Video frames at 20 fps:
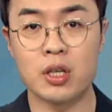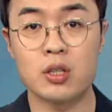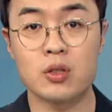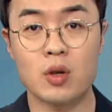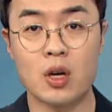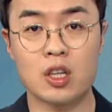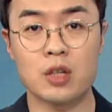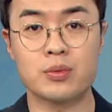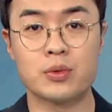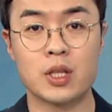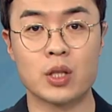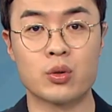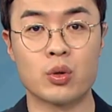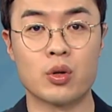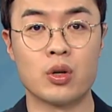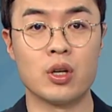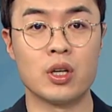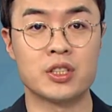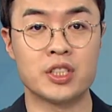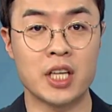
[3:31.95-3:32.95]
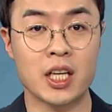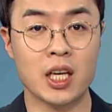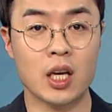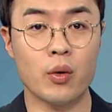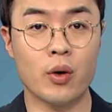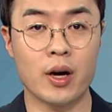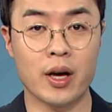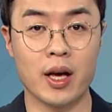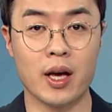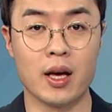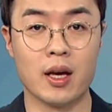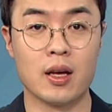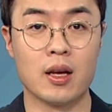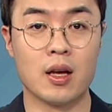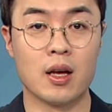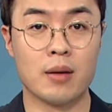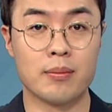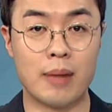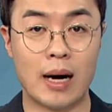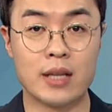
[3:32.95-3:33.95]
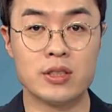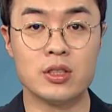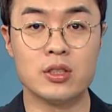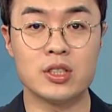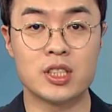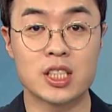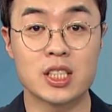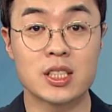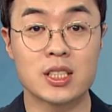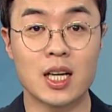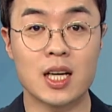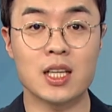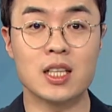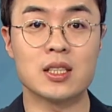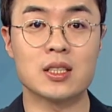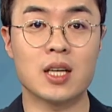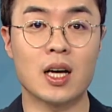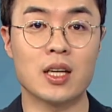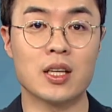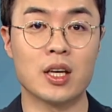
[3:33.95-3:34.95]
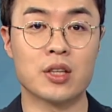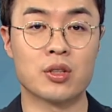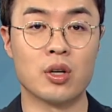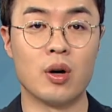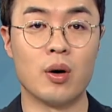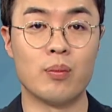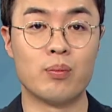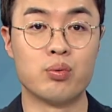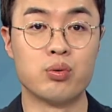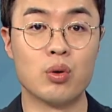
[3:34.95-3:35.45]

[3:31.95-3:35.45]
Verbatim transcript: 성과급 제도를 체계화해 많은 직장인 사이에서